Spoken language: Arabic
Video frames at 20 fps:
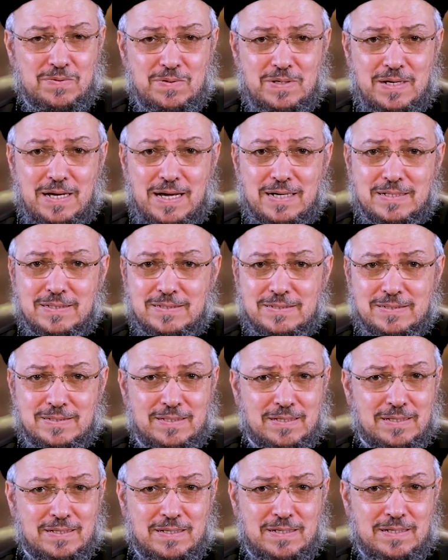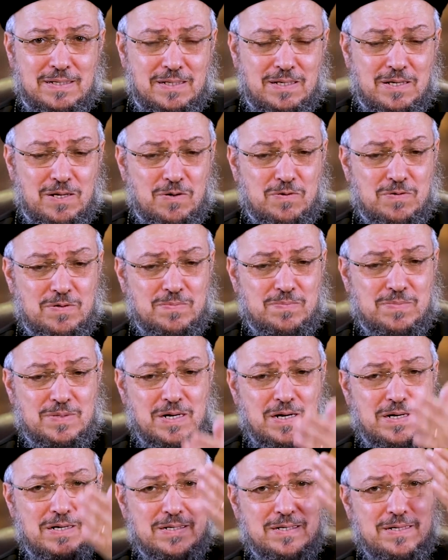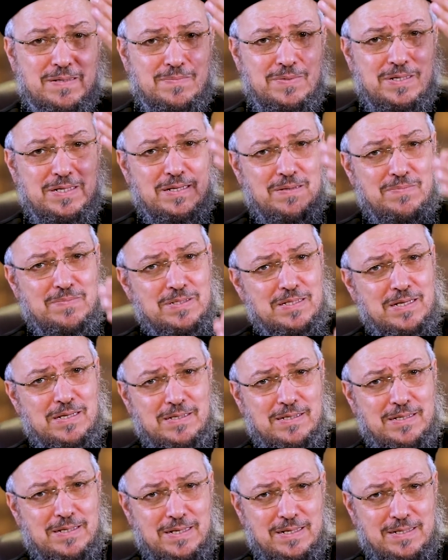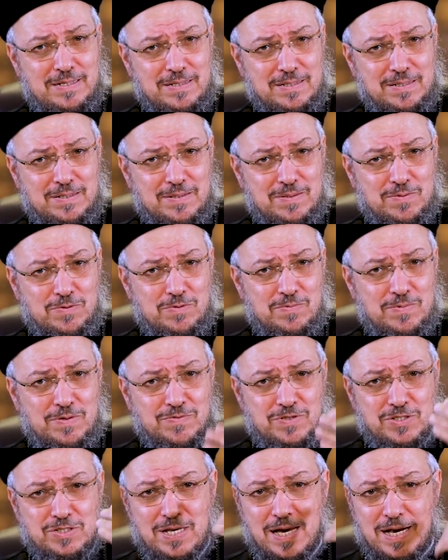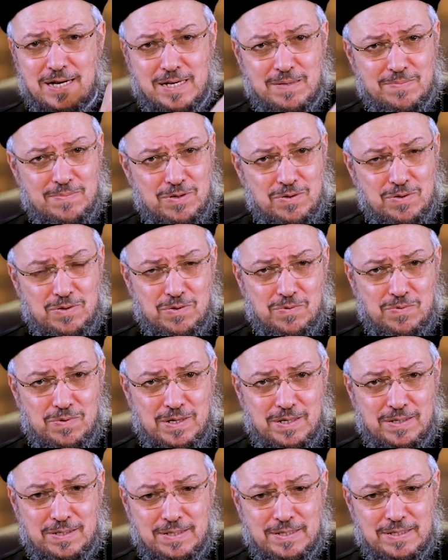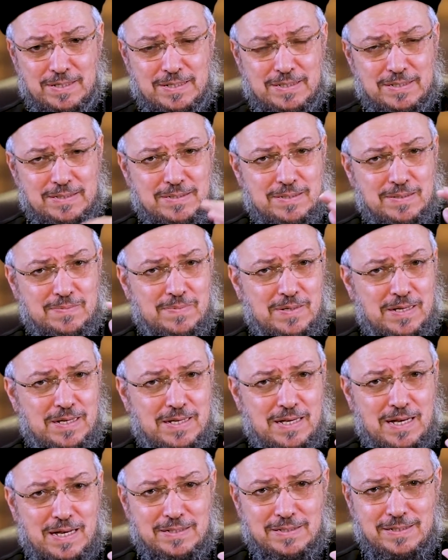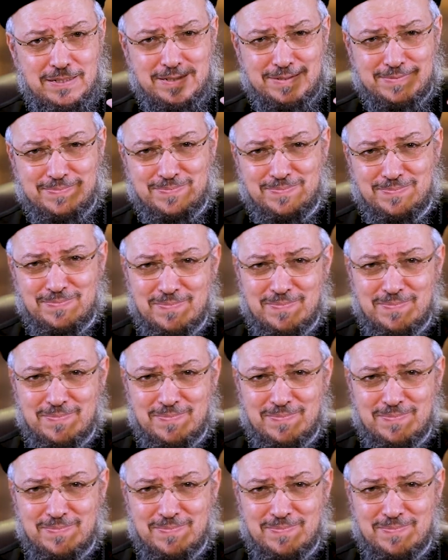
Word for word: والعكس لو امرأة جميلة من الخارج ومفيش حاجة من جوه تبقى يعني